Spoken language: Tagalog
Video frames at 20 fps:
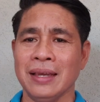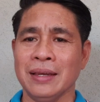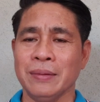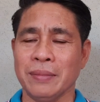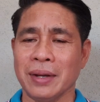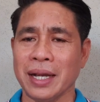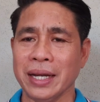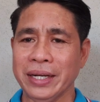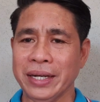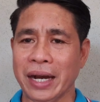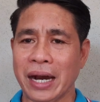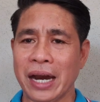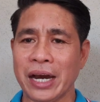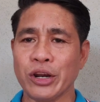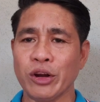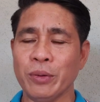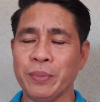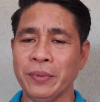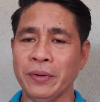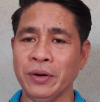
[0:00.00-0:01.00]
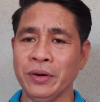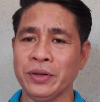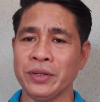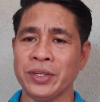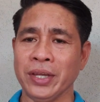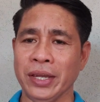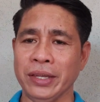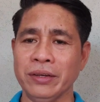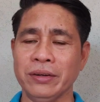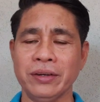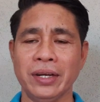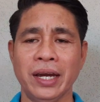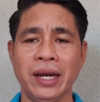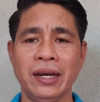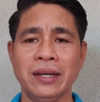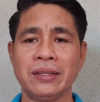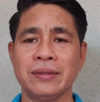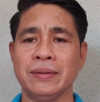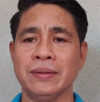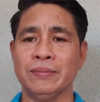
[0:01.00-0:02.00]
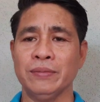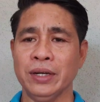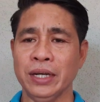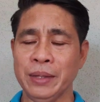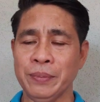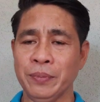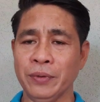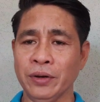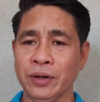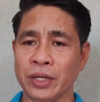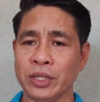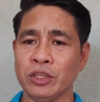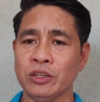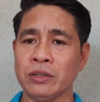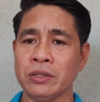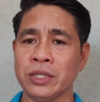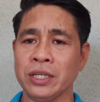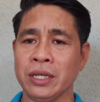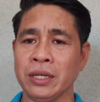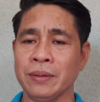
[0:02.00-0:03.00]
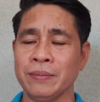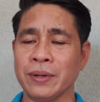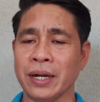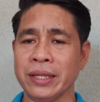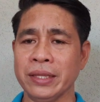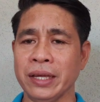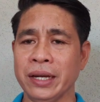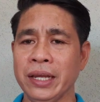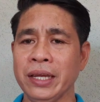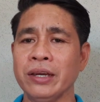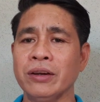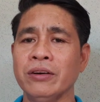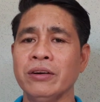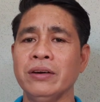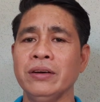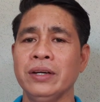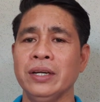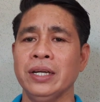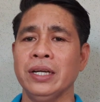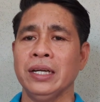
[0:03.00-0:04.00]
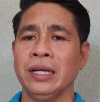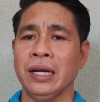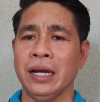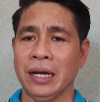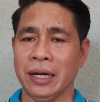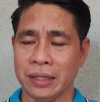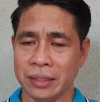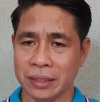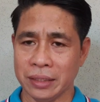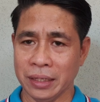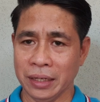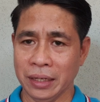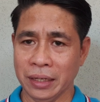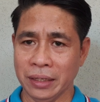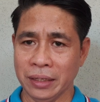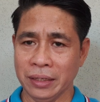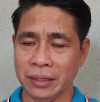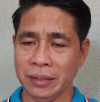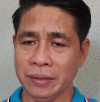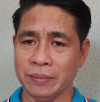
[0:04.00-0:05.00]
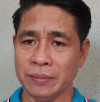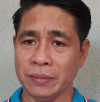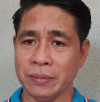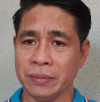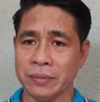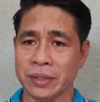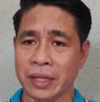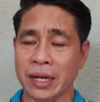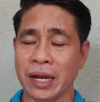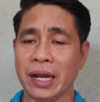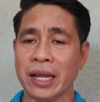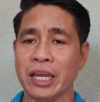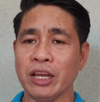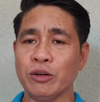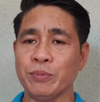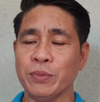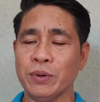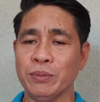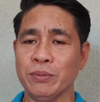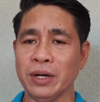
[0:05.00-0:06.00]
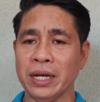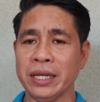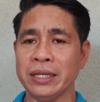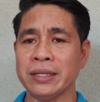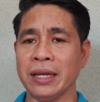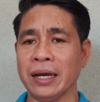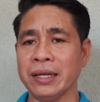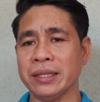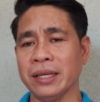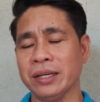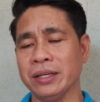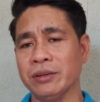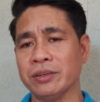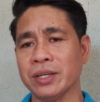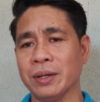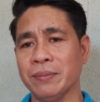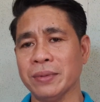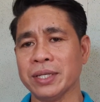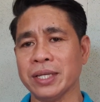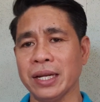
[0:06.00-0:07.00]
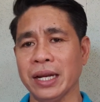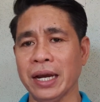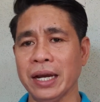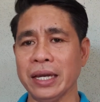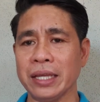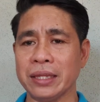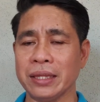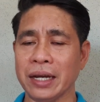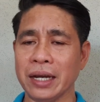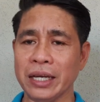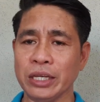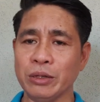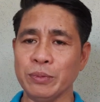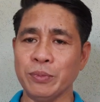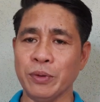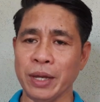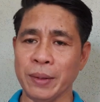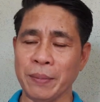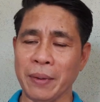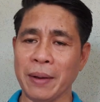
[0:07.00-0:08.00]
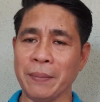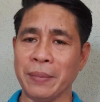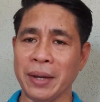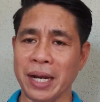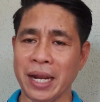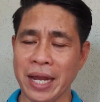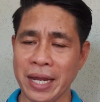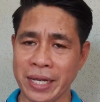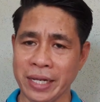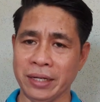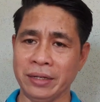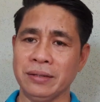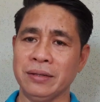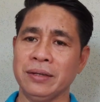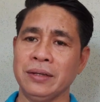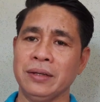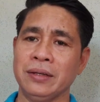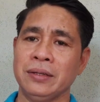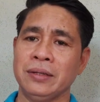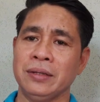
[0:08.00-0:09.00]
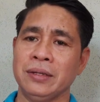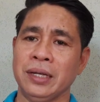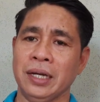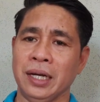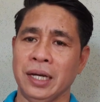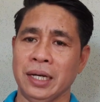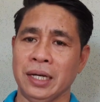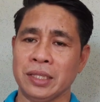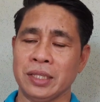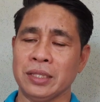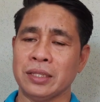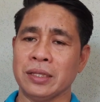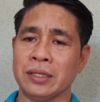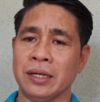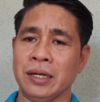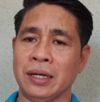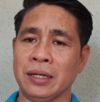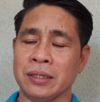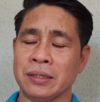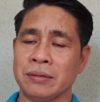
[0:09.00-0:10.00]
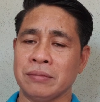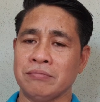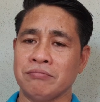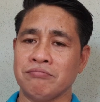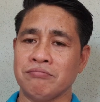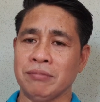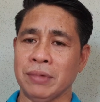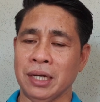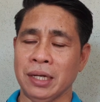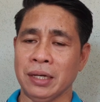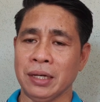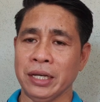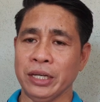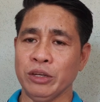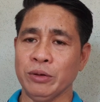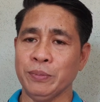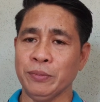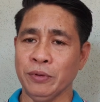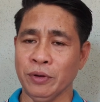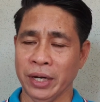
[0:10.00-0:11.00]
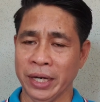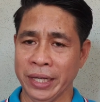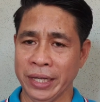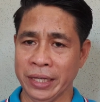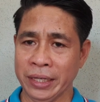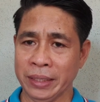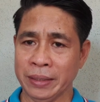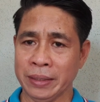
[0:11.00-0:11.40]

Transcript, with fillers: Magandang araw po sa inyong lahat. Muli po, ito si Brother Rico at uh, dalangin ko pong muli sa ating Diyos Ama sa Langit na kayo po ay pagpalain at, at uh, kayo po ay